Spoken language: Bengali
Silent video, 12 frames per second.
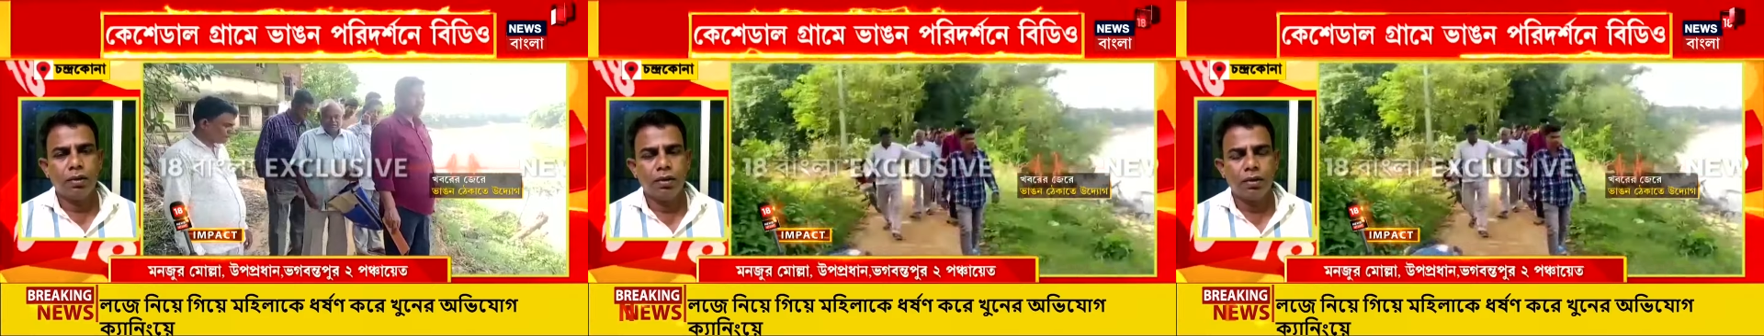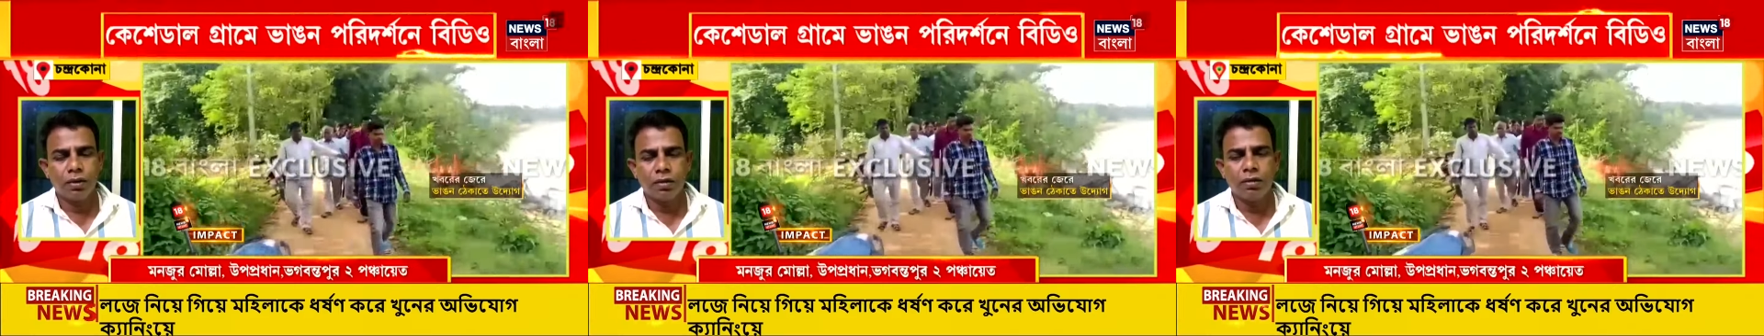
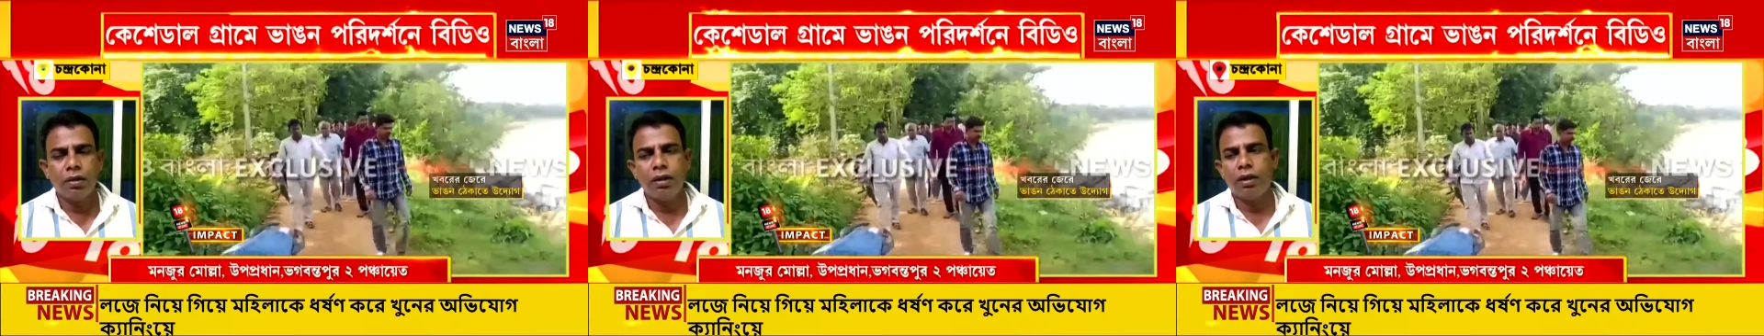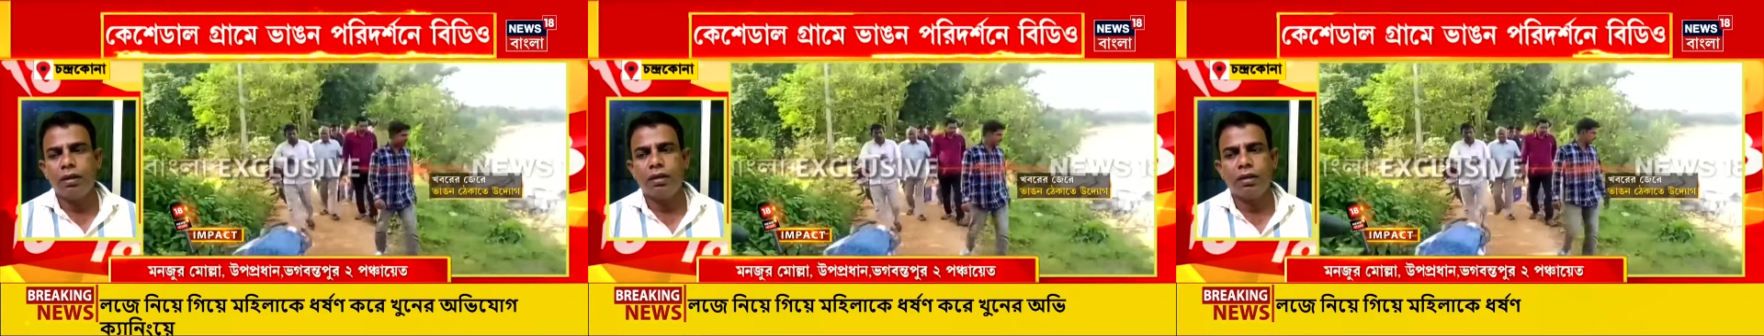পরিদর্শন
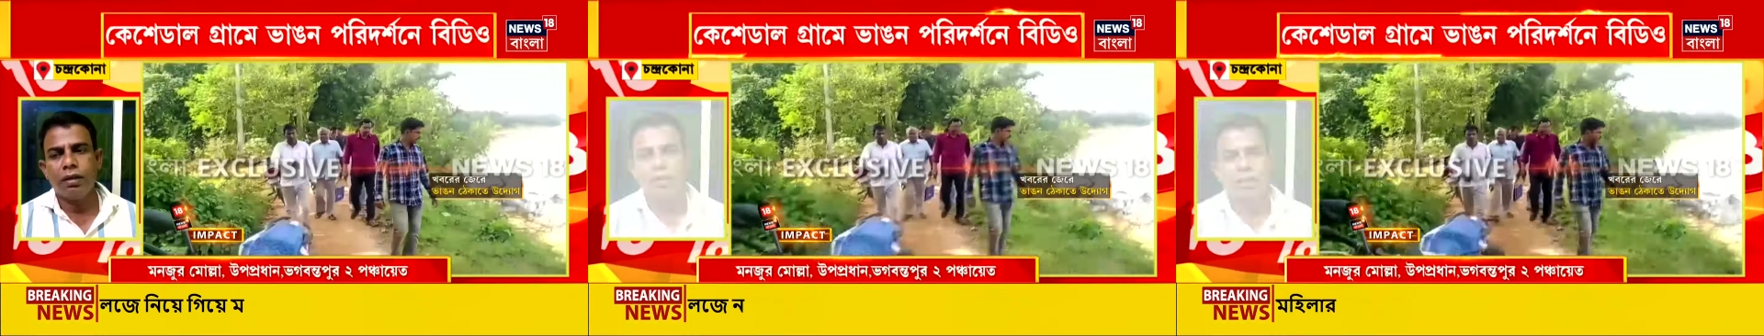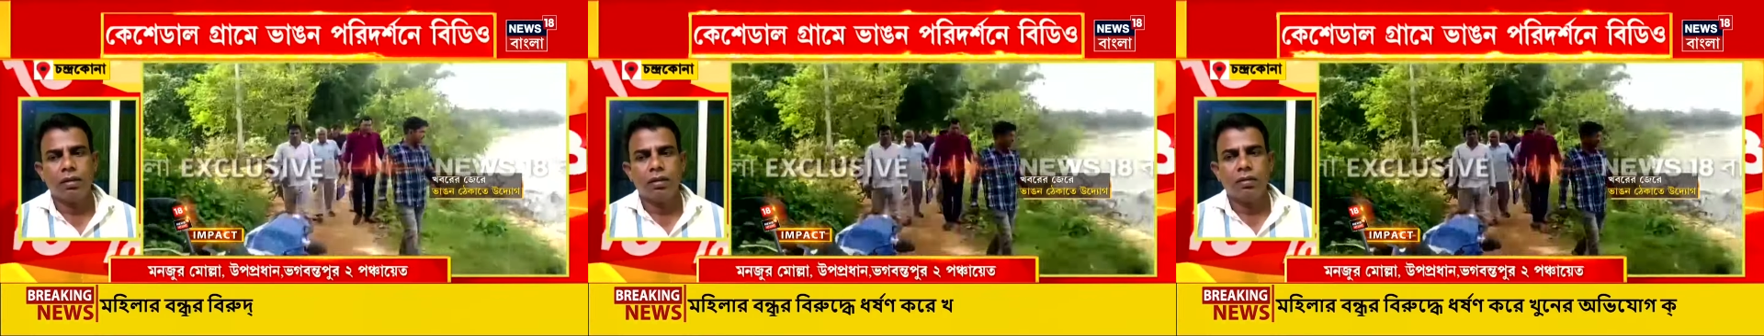করলেন
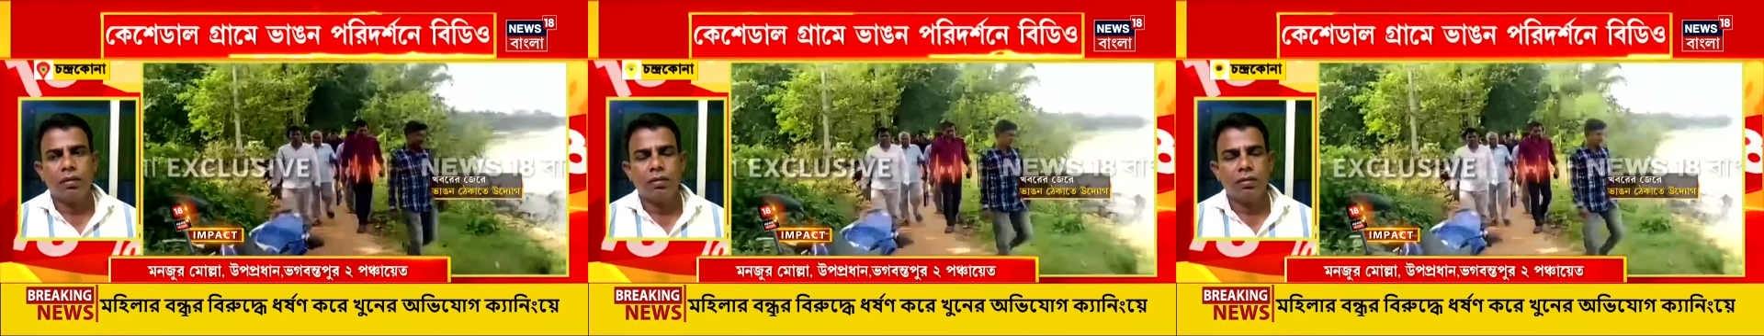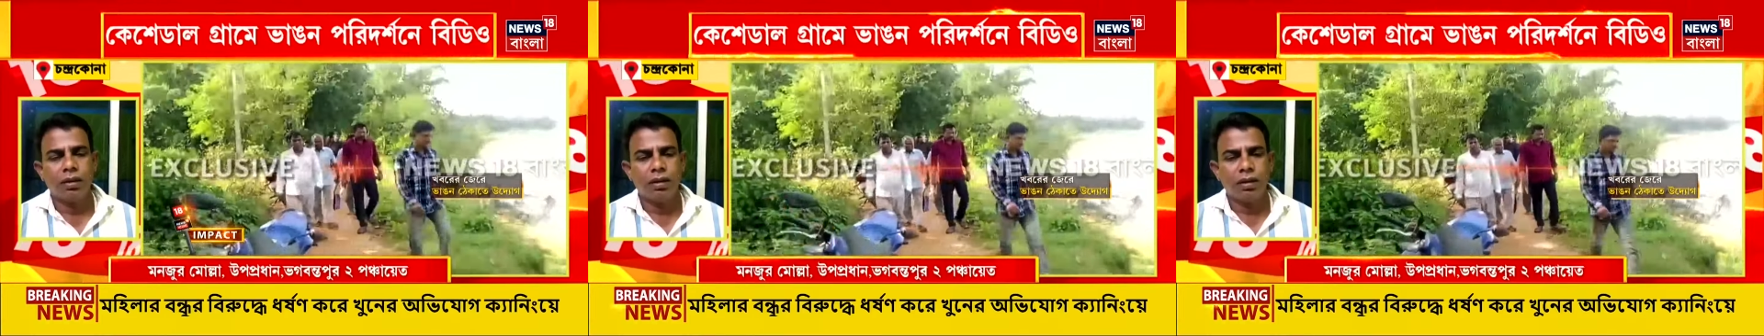
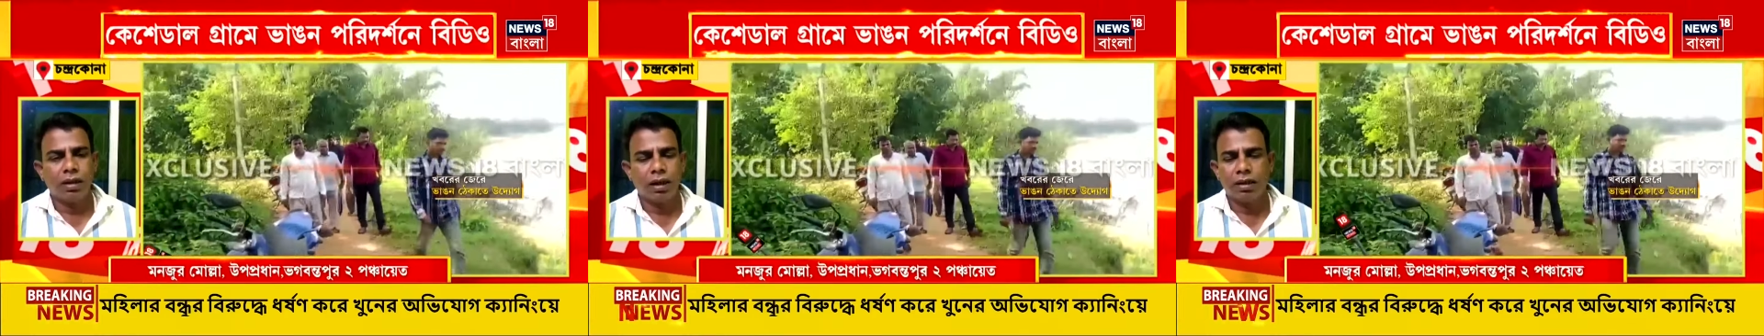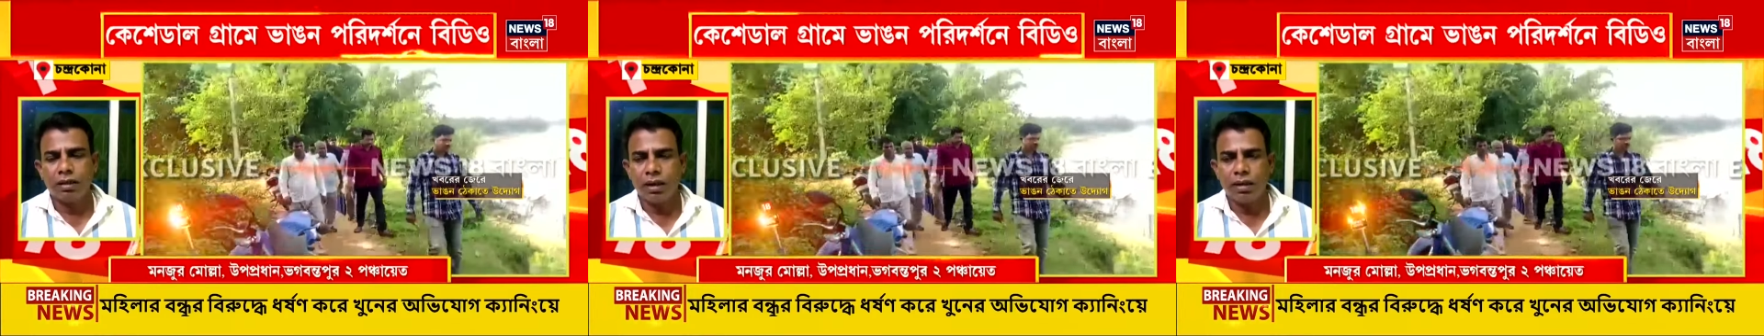এবং উনি
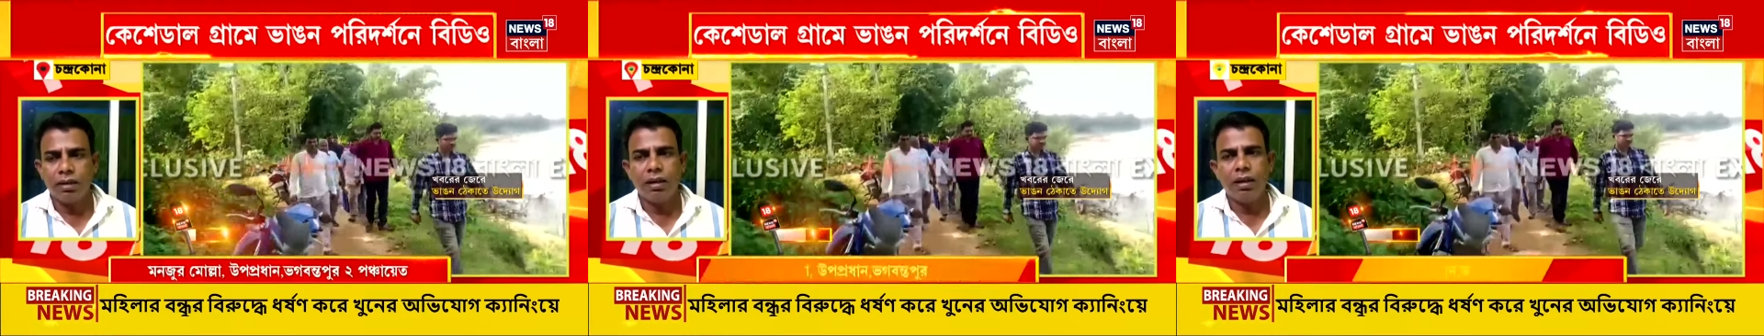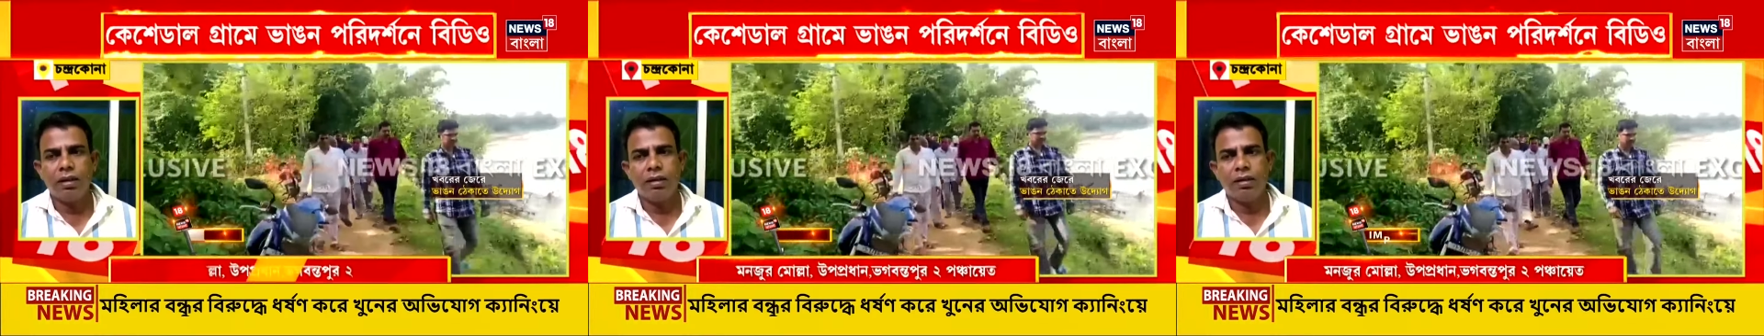আশ্বাস
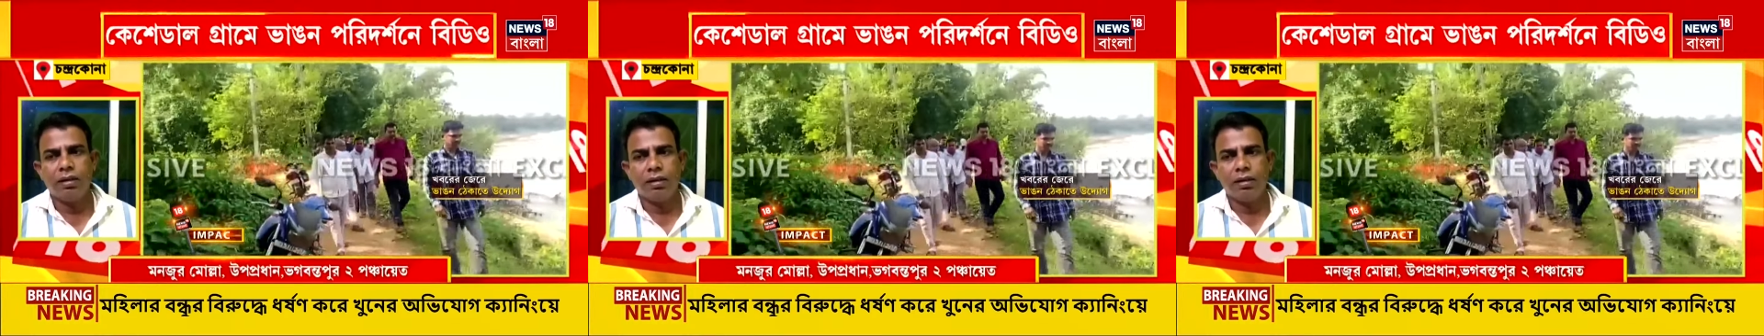দিলেন